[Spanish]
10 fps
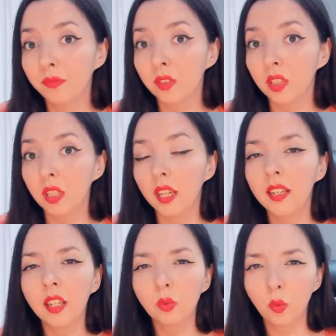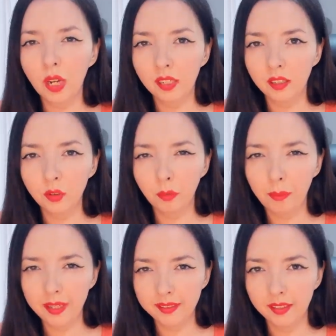¿sí? Es natural que eso
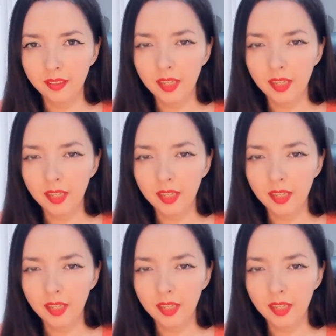pase.